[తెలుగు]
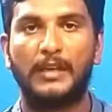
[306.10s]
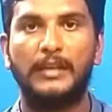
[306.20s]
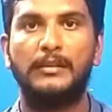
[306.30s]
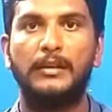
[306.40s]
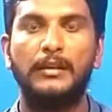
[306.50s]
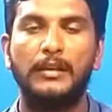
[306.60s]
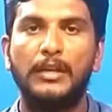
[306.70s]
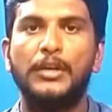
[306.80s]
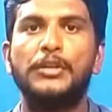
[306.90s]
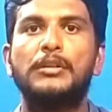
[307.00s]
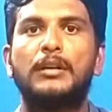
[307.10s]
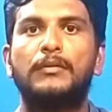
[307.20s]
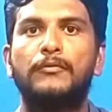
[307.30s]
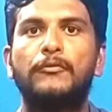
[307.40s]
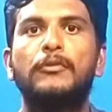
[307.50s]
అయితే ఈ యొక్క
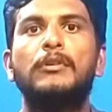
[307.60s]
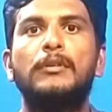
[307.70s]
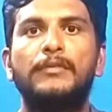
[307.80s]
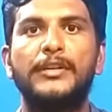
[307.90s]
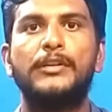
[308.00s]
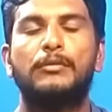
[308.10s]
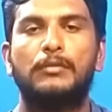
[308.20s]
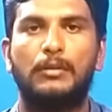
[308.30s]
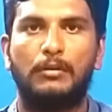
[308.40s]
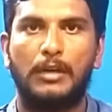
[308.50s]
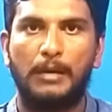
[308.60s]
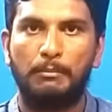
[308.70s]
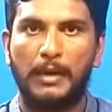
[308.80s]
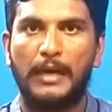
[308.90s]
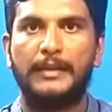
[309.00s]
ఫుల్ వీడియో ఒక
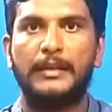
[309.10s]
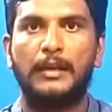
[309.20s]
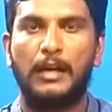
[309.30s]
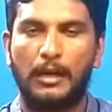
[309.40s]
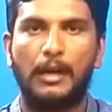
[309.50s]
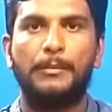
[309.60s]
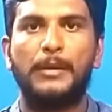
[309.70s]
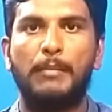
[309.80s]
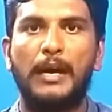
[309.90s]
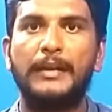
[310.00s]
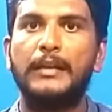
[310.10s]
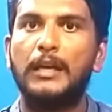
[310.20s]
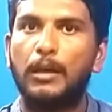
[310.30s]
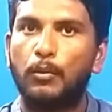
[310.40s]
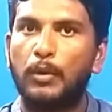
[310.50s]
భార్య ఆమె భార్య
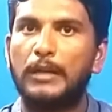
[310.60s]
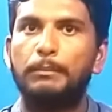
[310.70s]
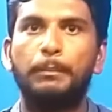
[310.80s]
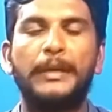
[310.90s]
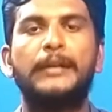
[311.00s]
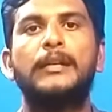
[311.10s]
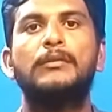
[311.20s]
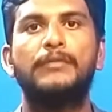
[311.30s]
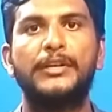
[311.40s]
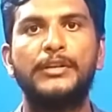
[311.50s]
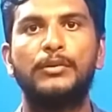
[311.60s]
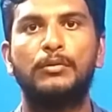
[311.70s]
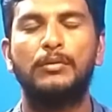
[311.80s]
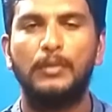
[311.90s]
వాళ్ళ బిడ్డల వీడియో